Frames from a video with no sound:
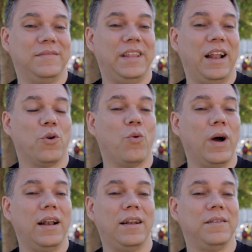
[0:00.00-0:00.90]
del
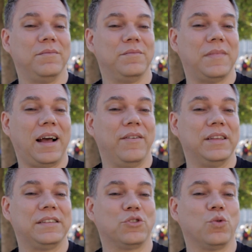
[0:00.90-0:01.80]
cual a
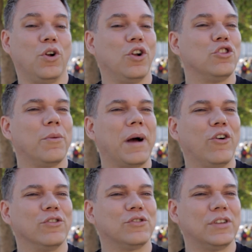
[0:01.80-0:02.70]
veces uno no toma
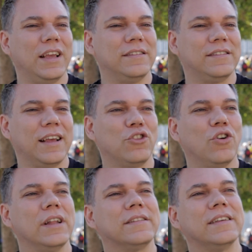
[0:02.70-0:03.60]
conciencia.
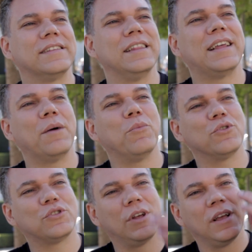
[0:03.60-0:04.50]
Todos
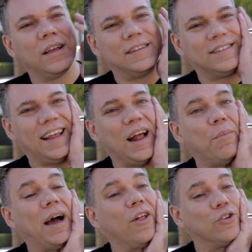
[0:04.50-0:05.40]
necesitamos ser
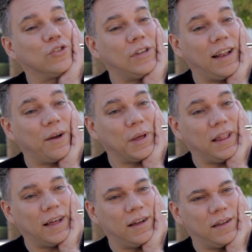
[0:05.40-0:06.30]
amados en la
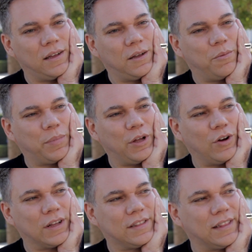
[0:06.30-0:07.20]
vida,
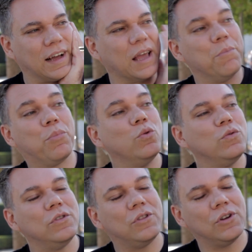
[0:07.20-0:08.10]
pero hasta qué
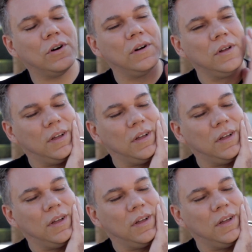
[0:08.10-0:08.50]
punto